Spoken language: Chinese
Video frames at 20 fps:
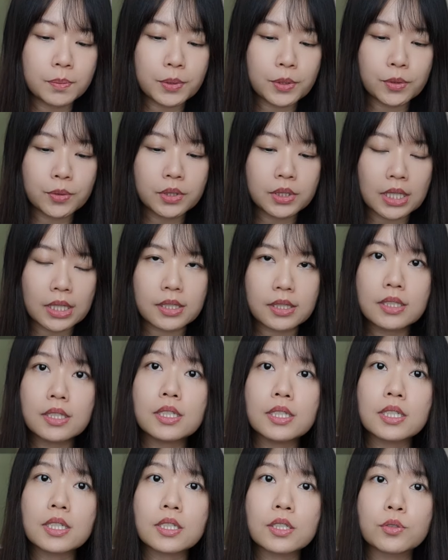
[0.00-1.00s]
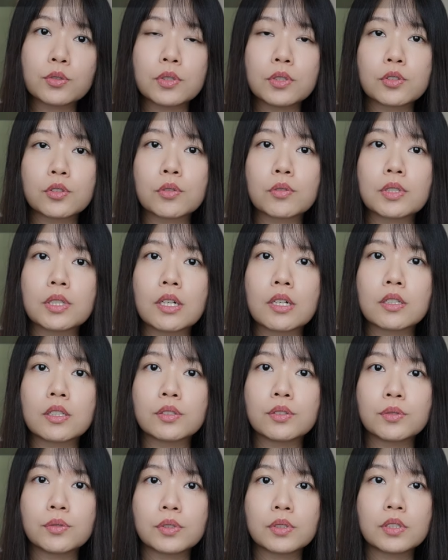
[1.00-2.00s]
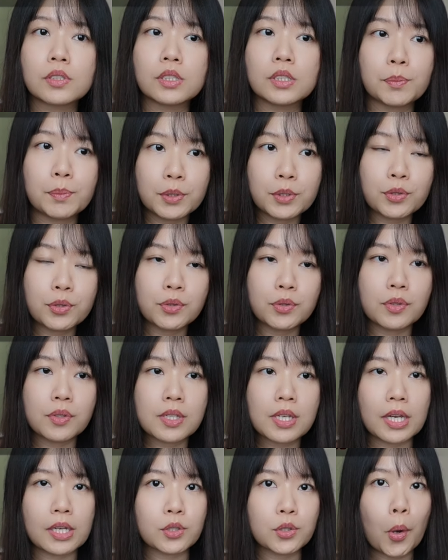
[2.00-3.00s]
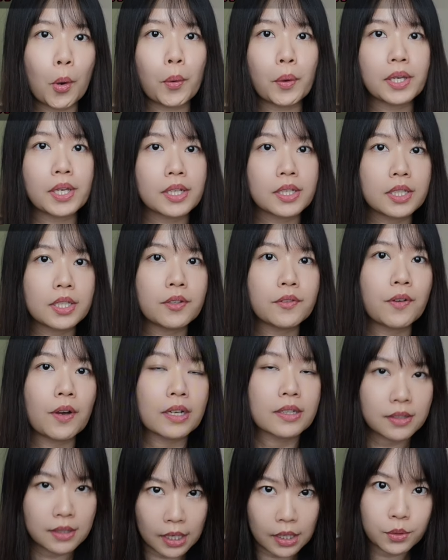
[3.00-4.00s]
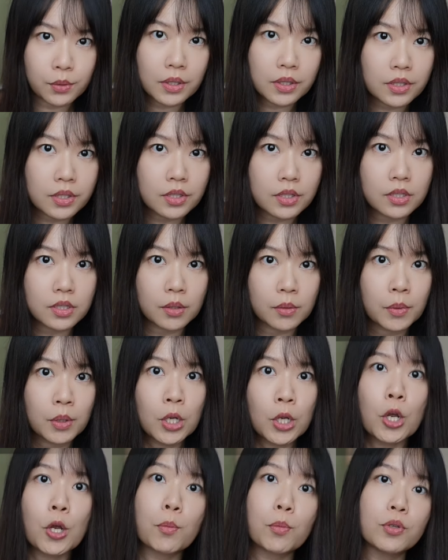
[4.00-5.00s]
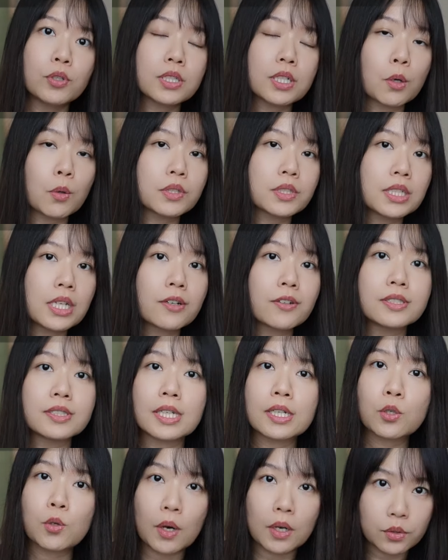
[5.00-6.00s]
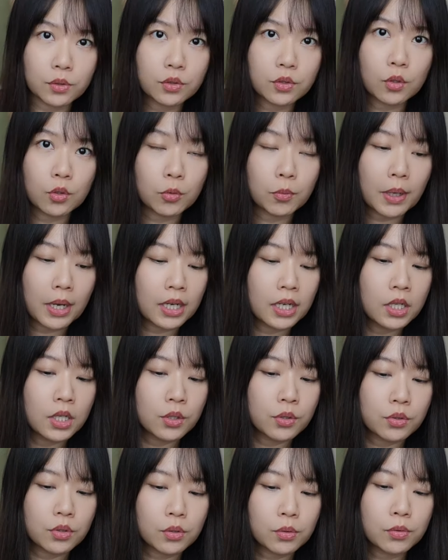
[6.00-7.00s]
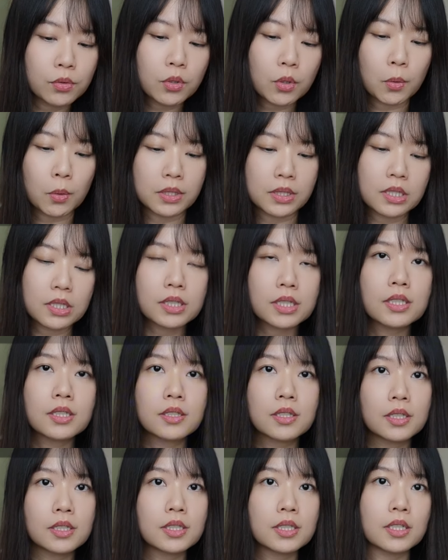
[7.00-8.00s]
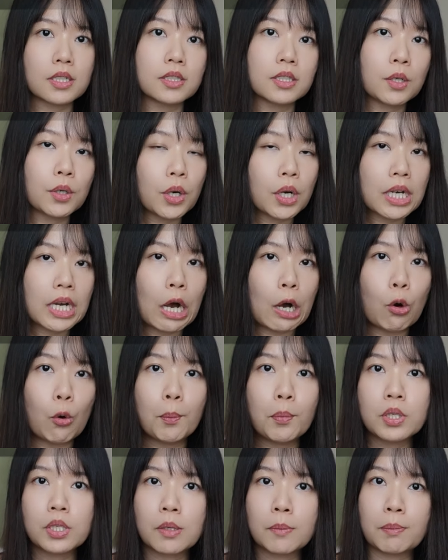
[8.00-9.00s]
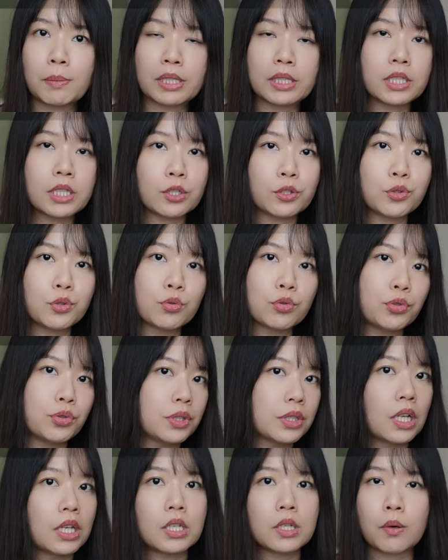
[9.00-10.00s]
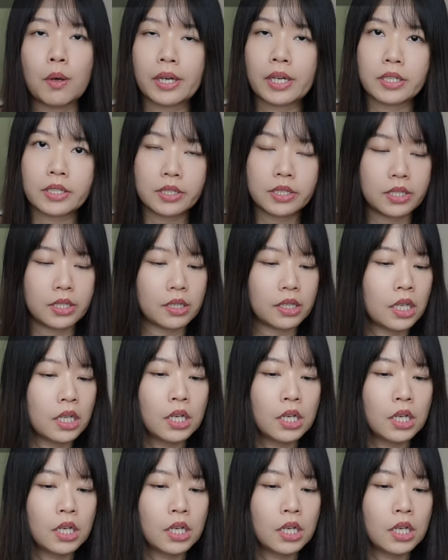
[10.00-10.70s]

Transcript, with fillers: 比如讲第一个最重要的就是你必须在同一个地方待一段时间。比如讲我现在人在广州嘛，所以如果我今天申请了电话卡，我不能明天就去到另外一个县，